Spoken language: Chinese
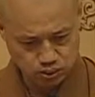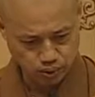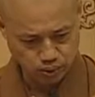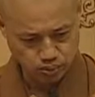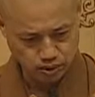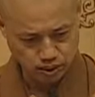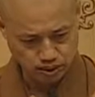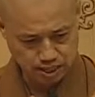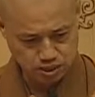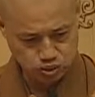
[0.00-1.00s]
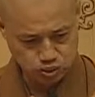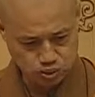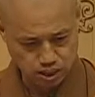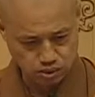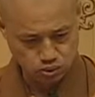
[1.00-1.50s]
有些场所
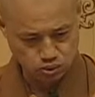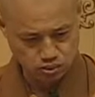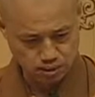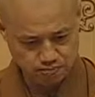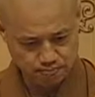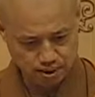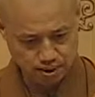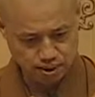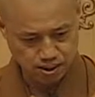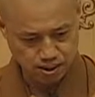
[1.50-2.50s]
啊，说真话。